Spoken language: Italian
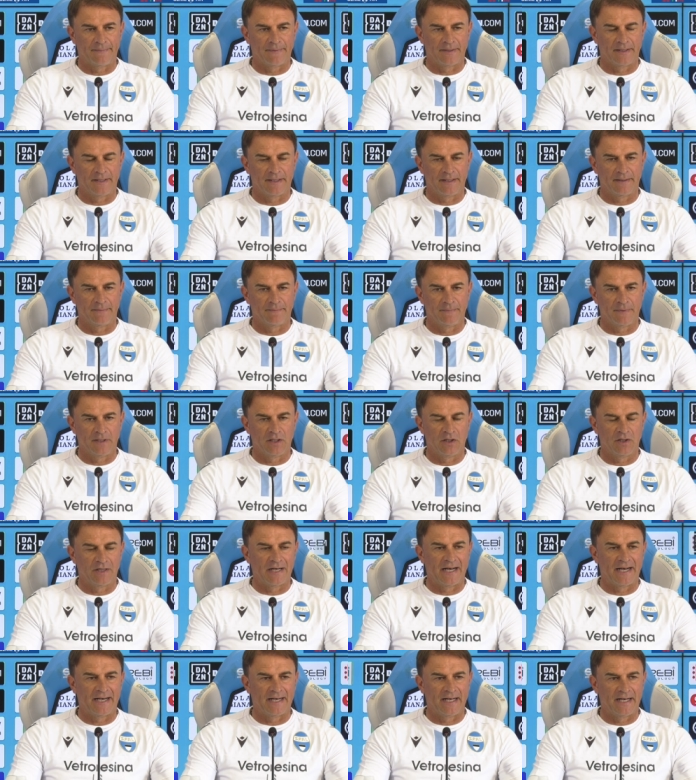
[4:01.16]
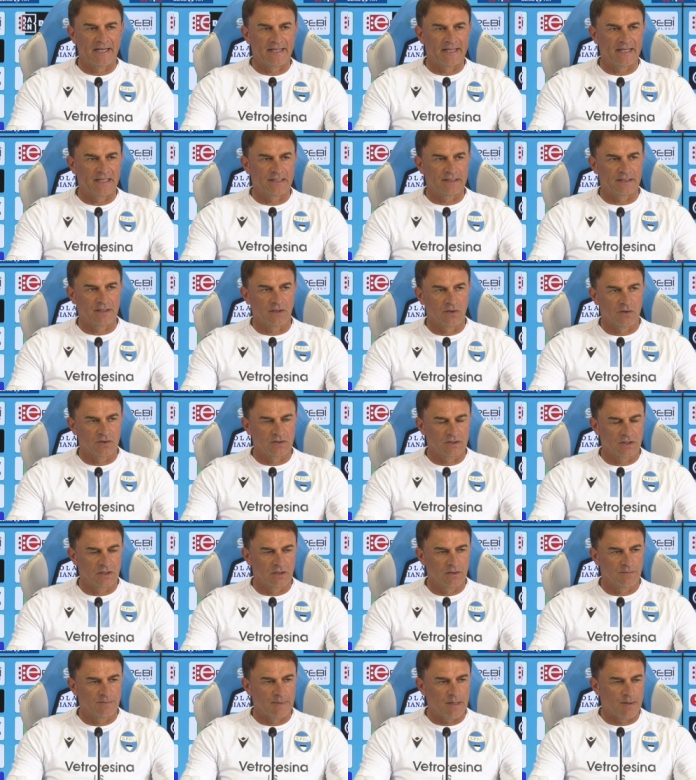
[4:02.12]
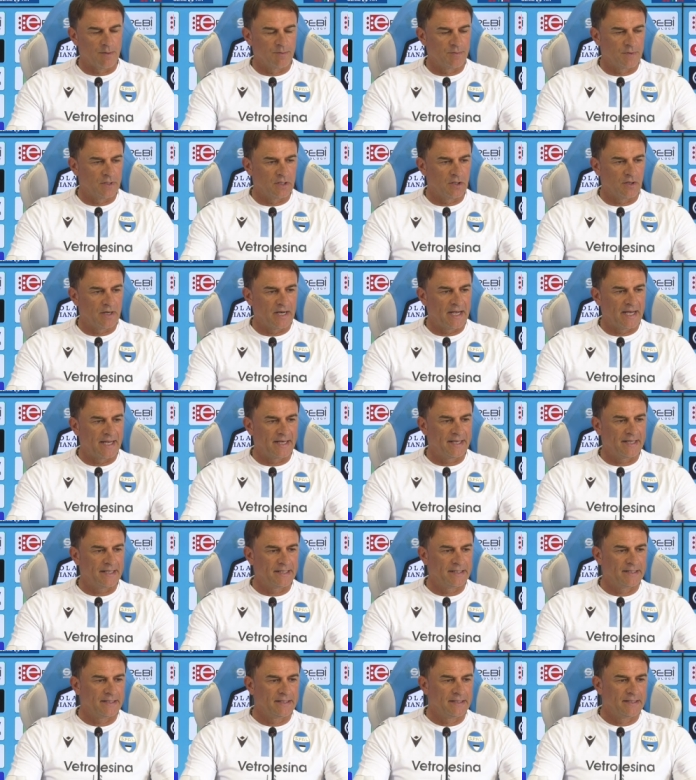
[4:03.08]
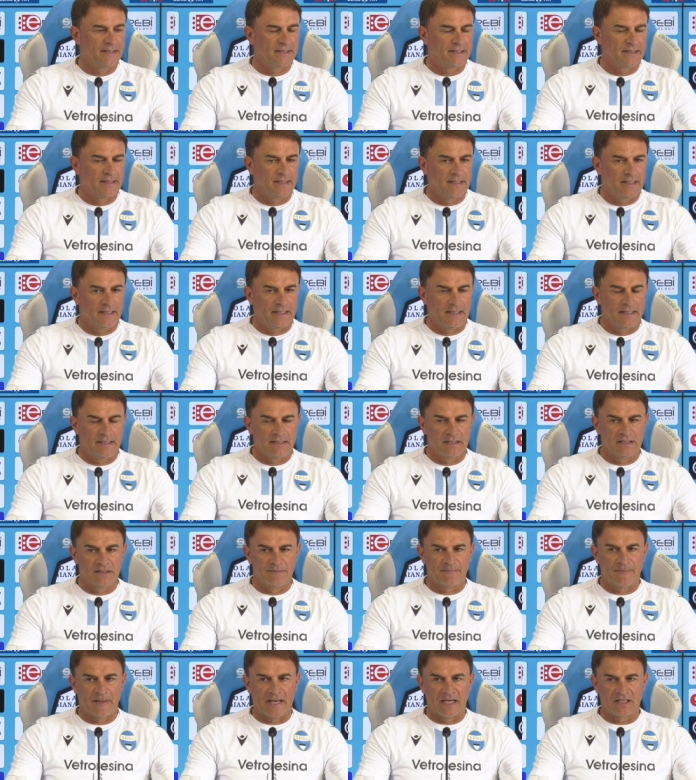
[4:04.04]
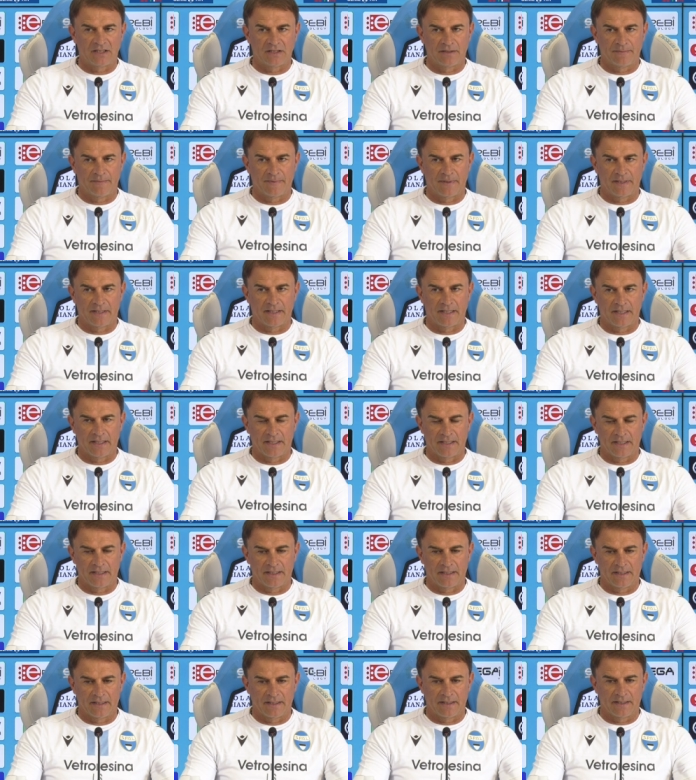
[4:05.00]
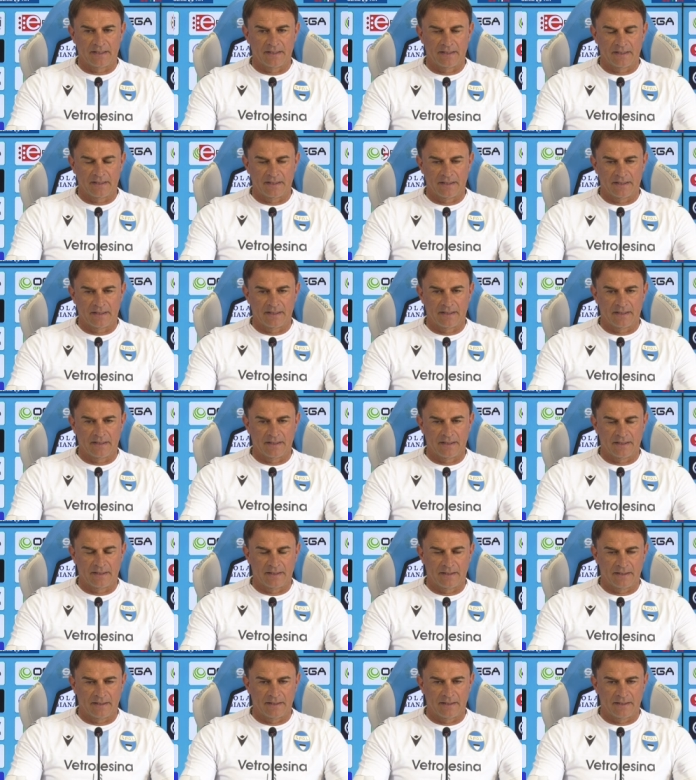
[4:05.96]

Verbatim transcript: per migliorare le tante cose che dobbiamo migliorare. Eh, dispiace perché eh,